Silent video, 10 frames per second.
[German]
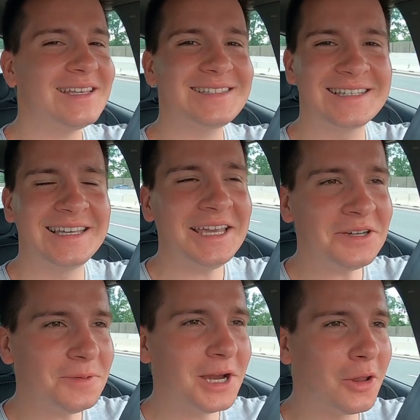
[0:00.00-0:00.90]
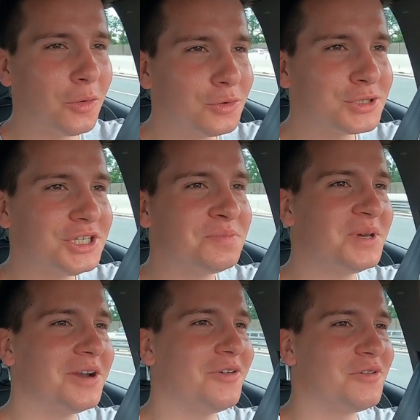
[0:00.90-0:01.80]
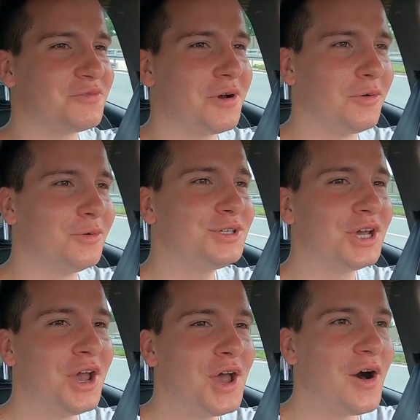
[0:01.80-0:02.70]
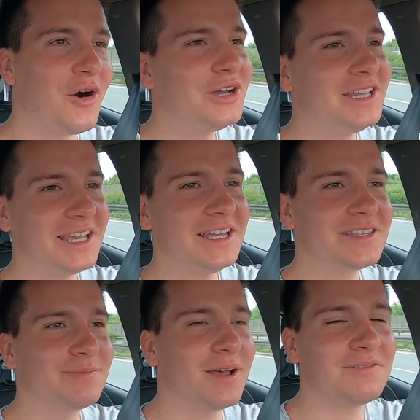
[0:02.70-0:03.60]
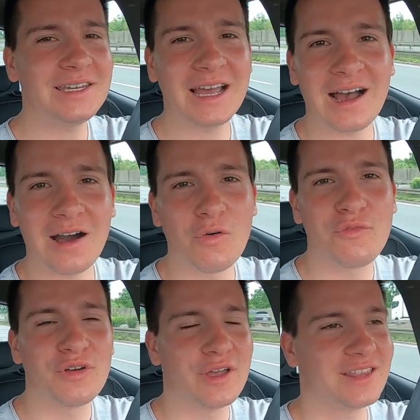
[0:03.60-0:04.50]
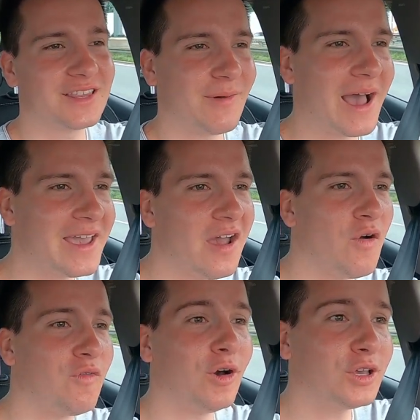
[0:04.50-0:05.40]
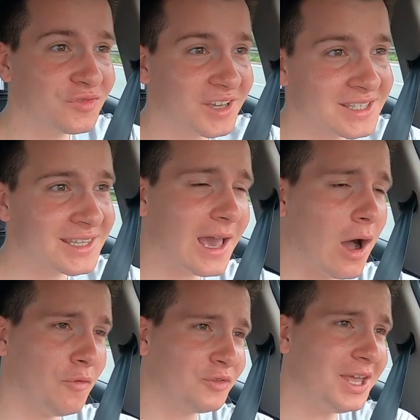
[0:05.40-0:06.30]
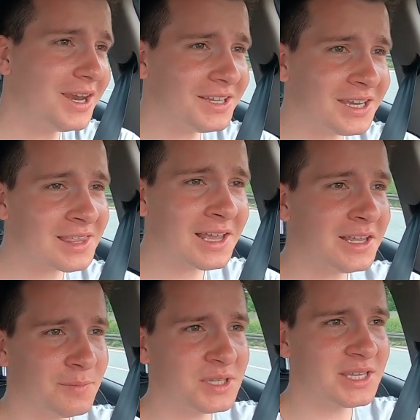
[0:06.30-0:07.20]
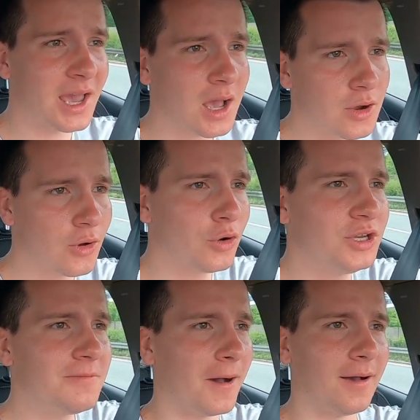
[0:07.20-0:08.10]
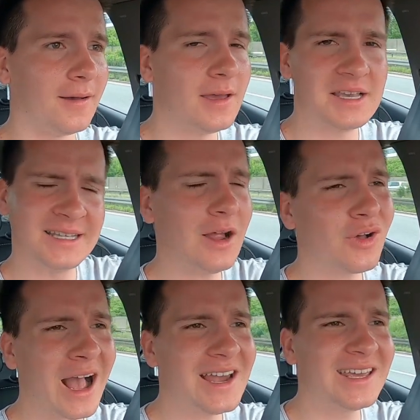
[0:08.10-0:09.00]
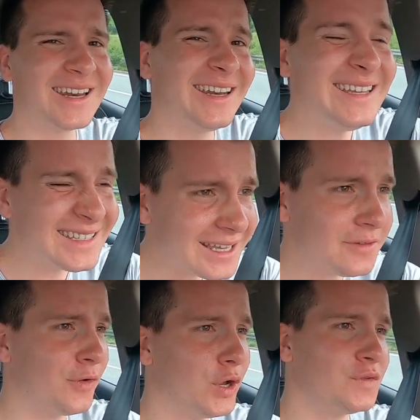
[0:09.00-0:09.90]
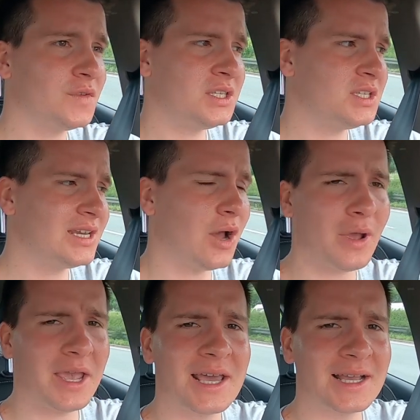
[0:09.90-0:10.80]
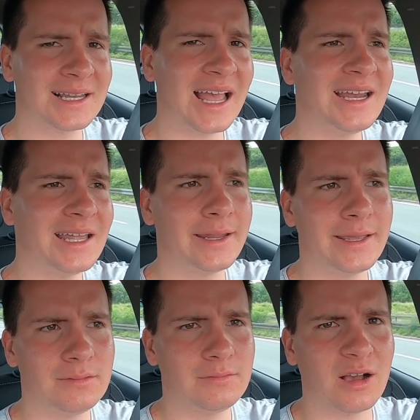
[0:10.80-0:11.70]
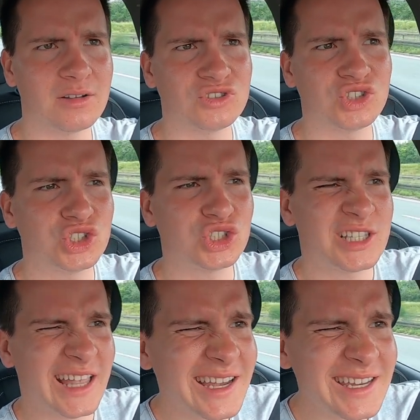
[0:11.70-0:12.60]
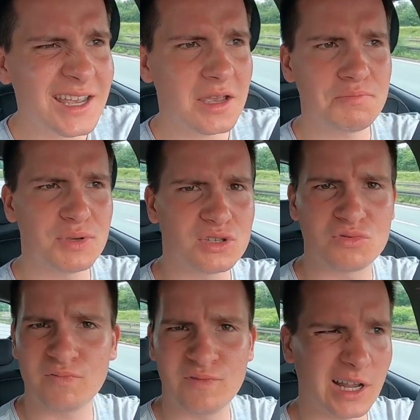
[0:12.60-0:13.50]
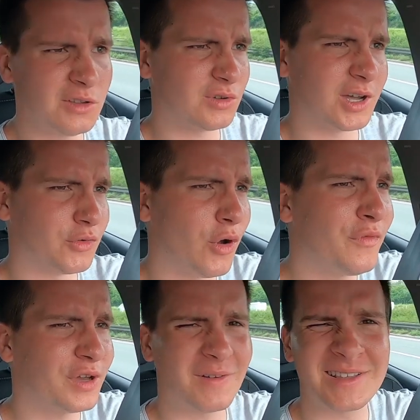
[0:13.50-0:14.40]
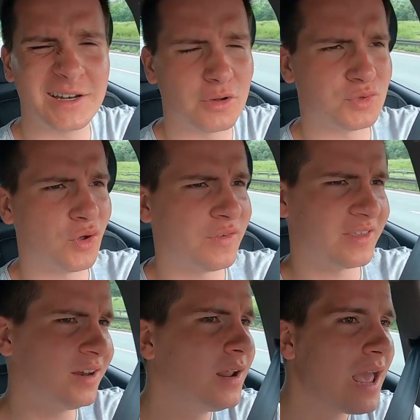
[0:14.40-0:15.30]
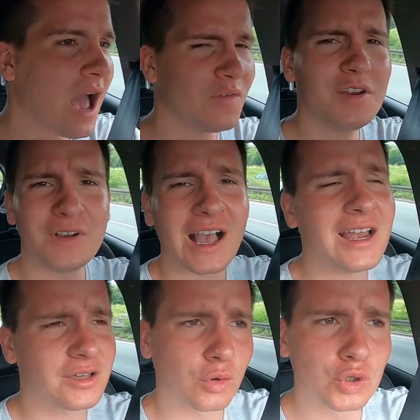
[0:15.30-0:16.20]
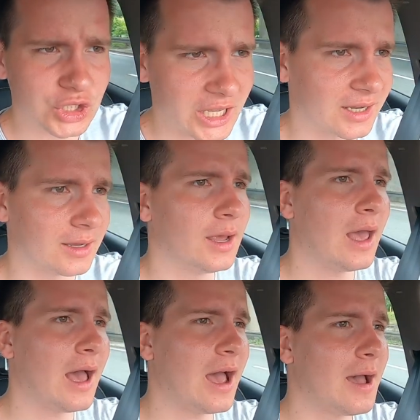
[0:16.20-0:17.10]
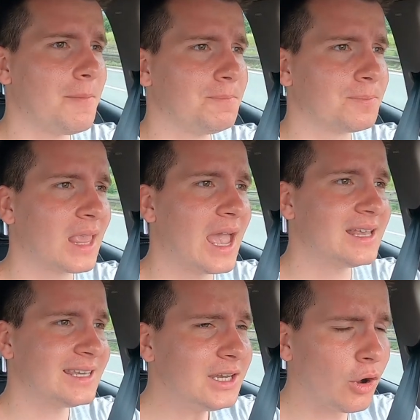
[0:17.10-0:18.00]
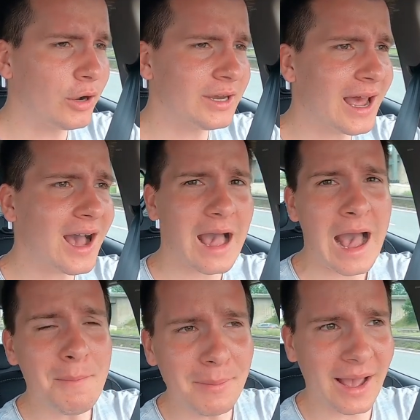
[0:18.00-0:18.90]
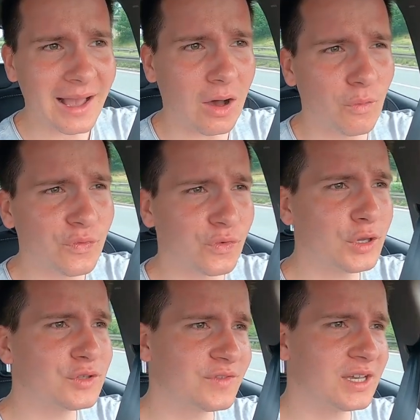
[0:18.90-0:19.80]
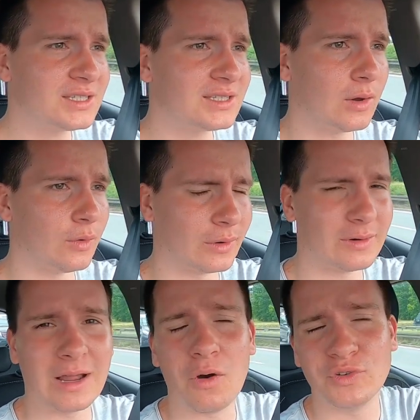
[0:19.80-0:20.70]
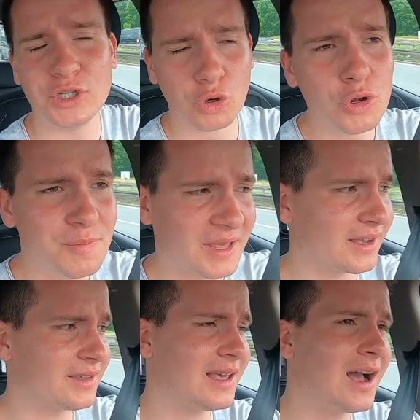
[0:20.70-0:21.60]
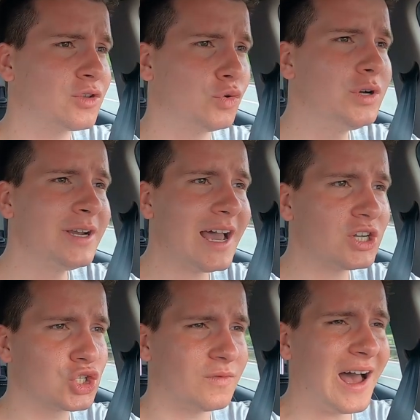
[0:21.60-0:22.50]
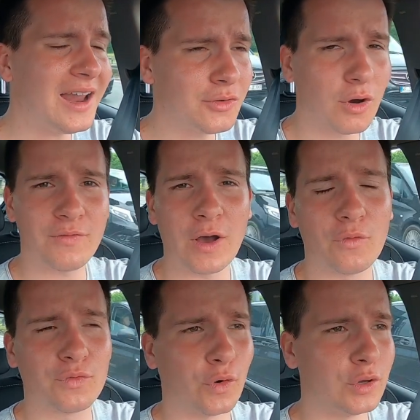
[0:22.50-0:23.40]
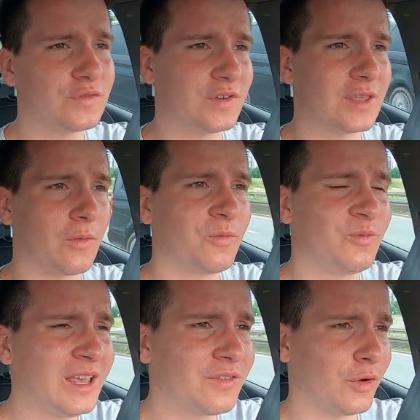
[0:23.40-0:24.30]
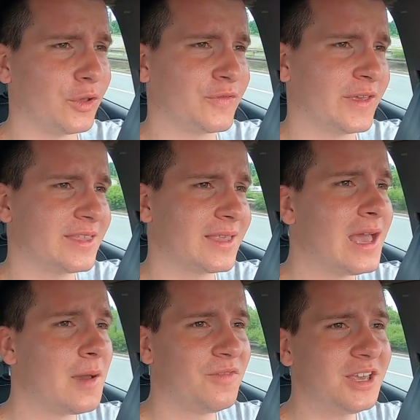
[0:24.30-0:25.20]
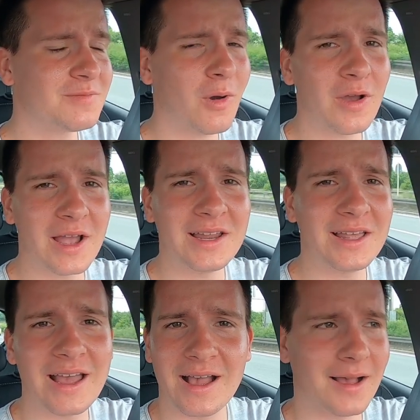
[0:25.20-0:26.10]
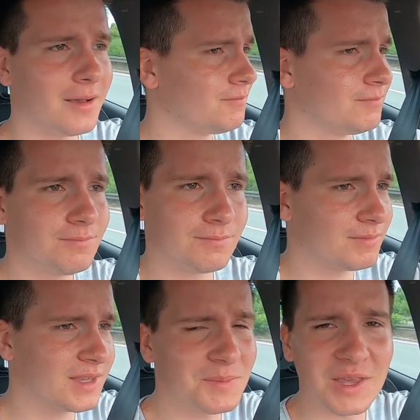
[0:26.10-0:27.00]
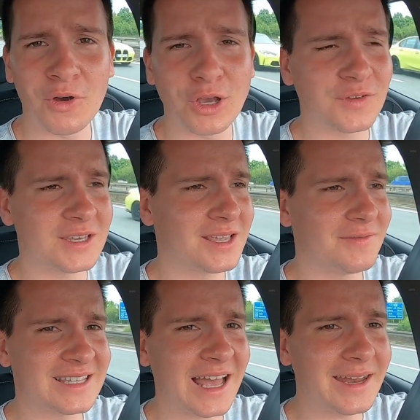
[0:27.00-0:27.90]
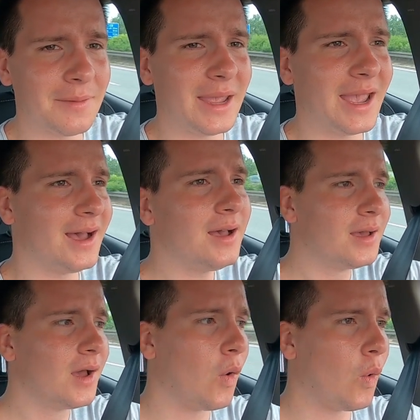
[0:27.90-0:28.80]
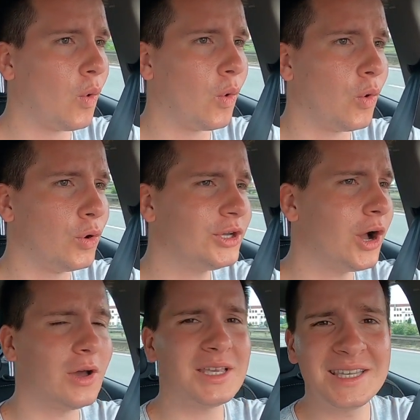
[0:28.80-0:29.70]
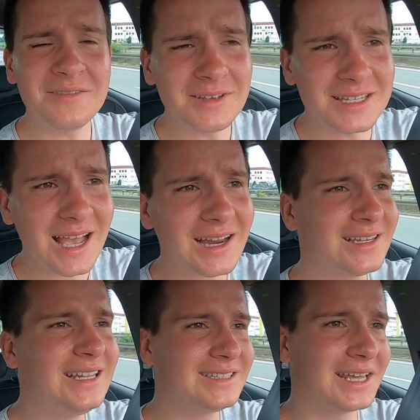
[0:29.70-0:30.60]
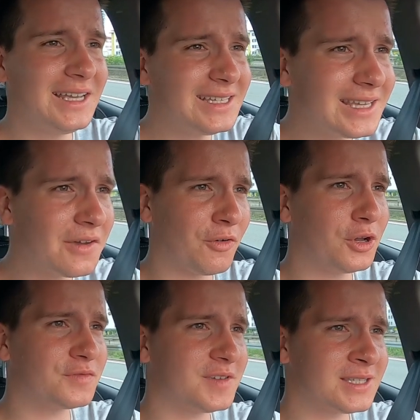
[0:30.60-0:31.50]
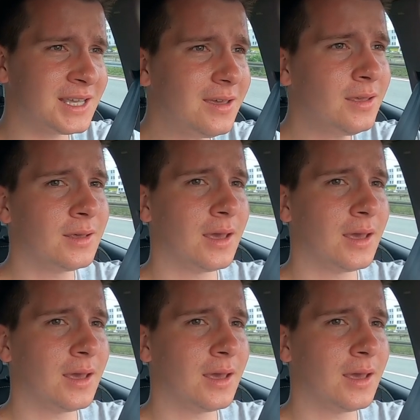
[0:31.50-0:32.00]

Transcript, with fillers: Es geht wieder los, ich bin on the road. Heute geht's mal wieder auf zwei Volksfeste, auf denen ich tatsächlich bisher noch nie war. Es sind auch keine riesigen Volksfeste, es sind auch eher kleinere ja, Städte bis vielleicht sogar Dörfer. Ich weiß gar nicht, ob es Dörfer sind. Auf jeden Fall keine Großstädte. Ähm, es geht heute nach Amberg aufs Volksfest, äh, oder auf die Duld besser gesagt, und nach Schwandorf aufs Volksfest, auf Pfingstvolksfest. Pfingstwochenende, da gibt es ja Volksfeste wie Sand am Meer. Und ja, es sind wie gesagt nicht riesige Volksfeste.